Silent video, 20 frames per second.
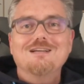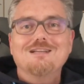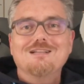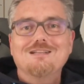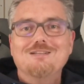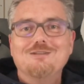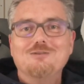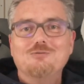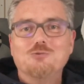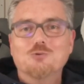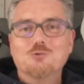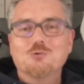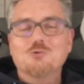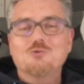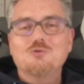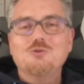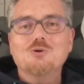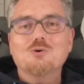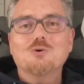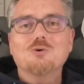Die
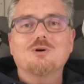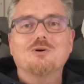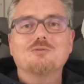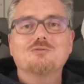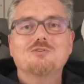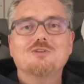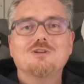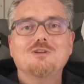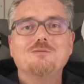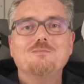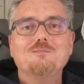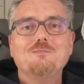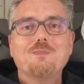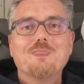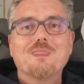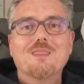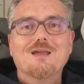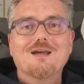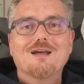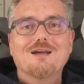Fokussierung auf Sinn
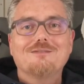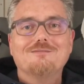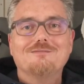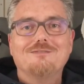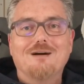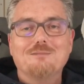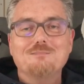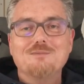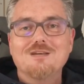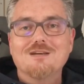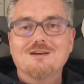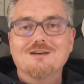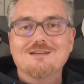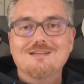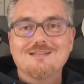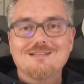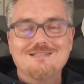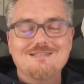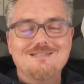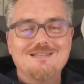war mir
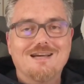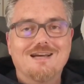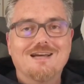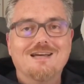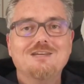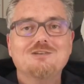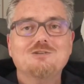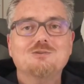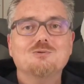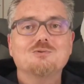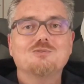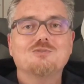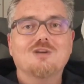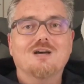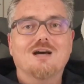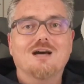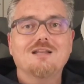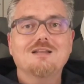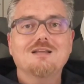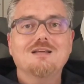sehr recht und
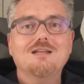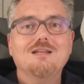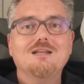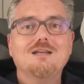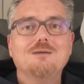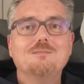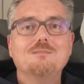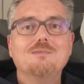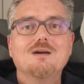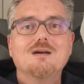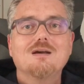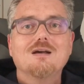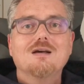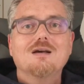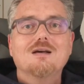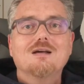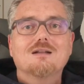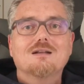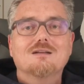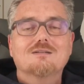sehr angenehm.
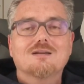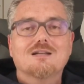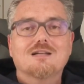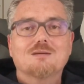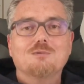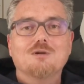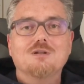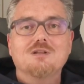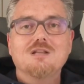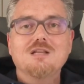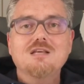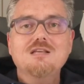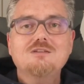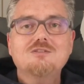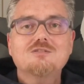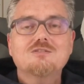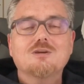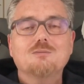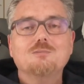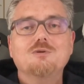Das hat aber
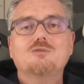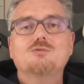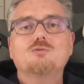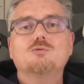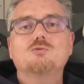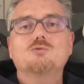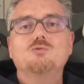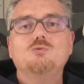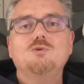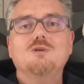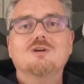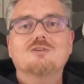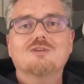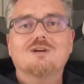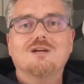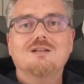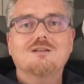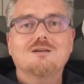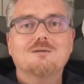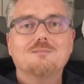nichts damit zu tun,
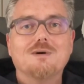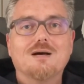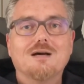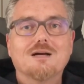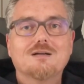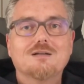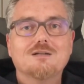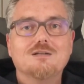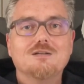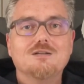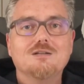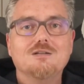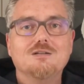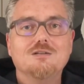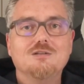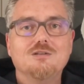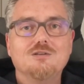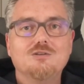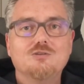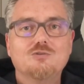dass andere
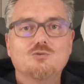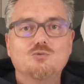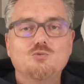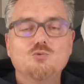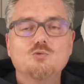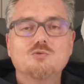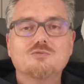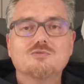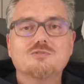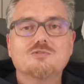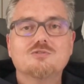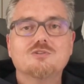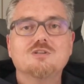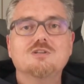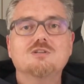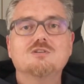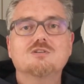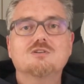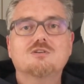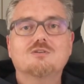Marken nicht gut
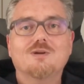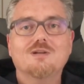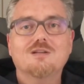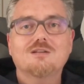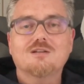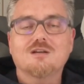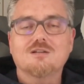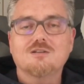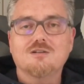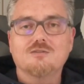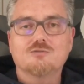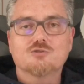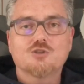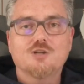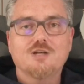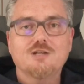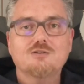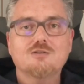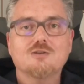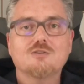sind, qualitativ
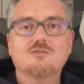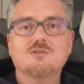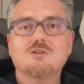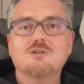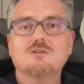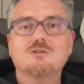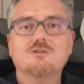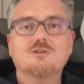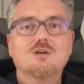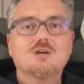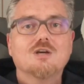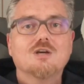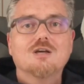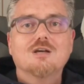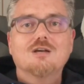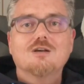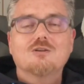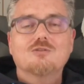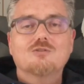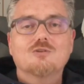schlechter sind,
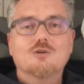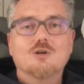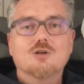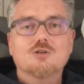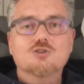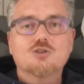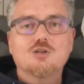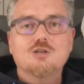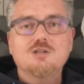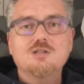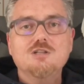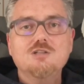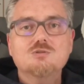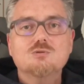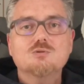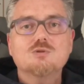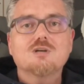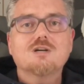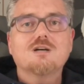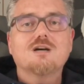sondern schlicht
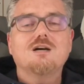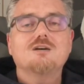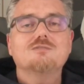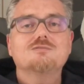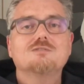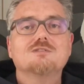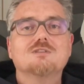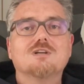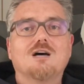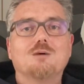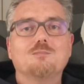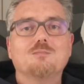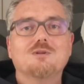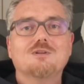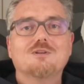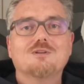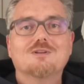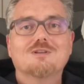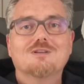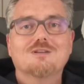und ergreifend
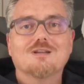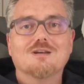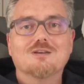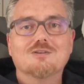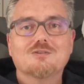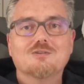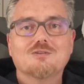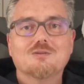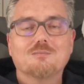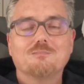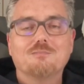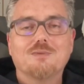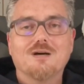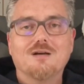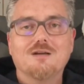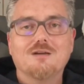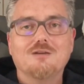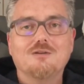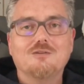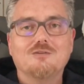damit, dass
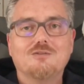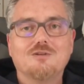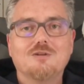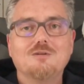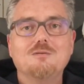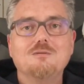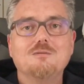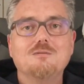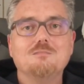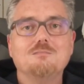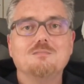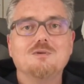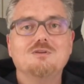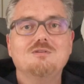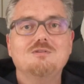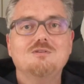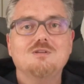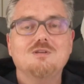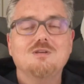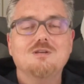bei Sinn
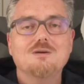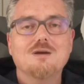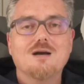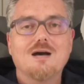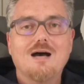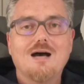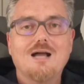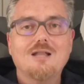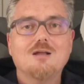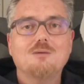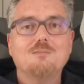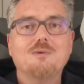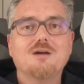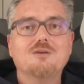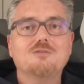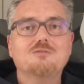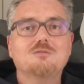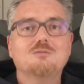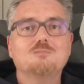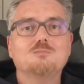mich die
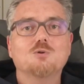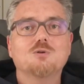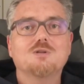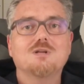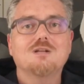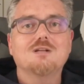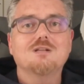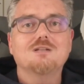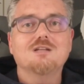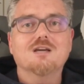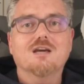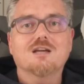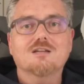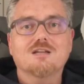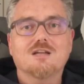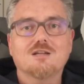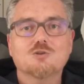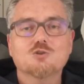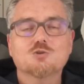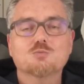allermeisten Modelle
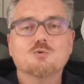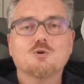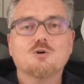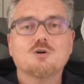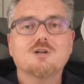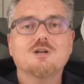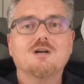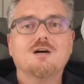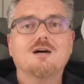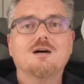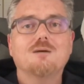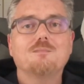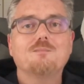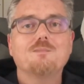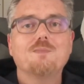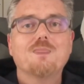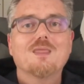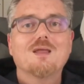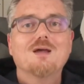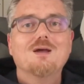direkt angesprochen haben
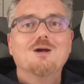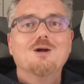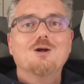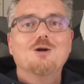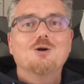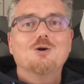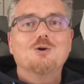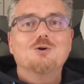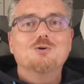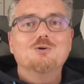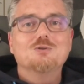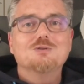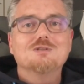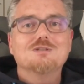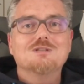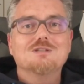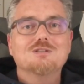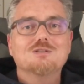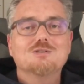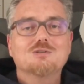und
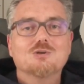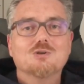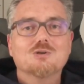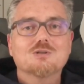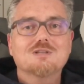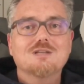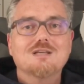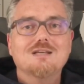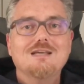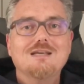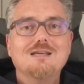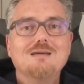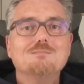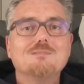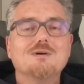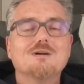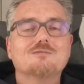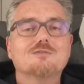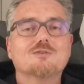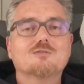ich dort
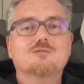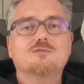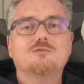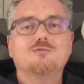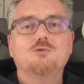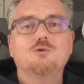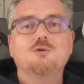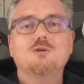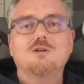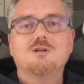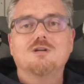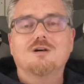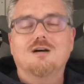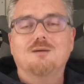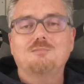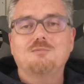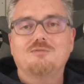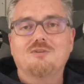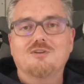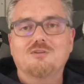immer etwas gefunden
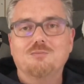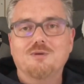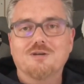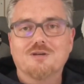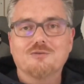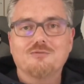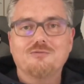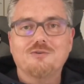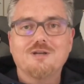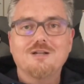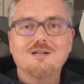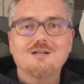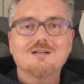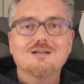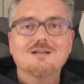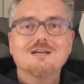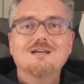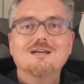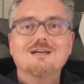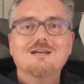habe, was mir gefällt,
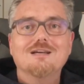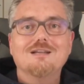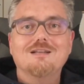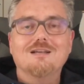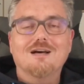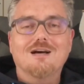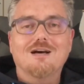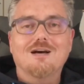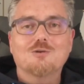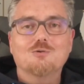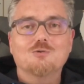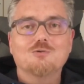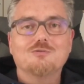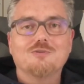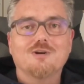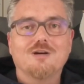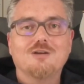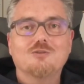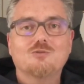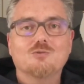in der Art und
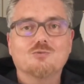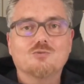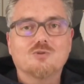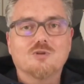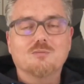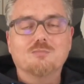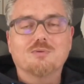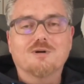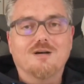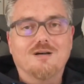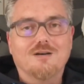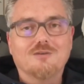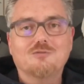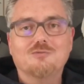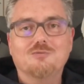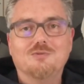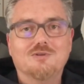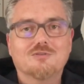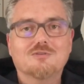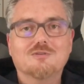Weise und zu dem
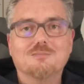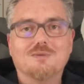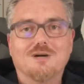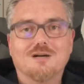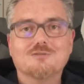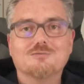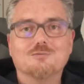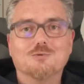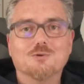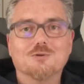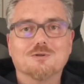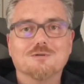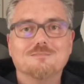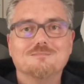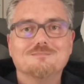Preis, wie es gemacht wurde.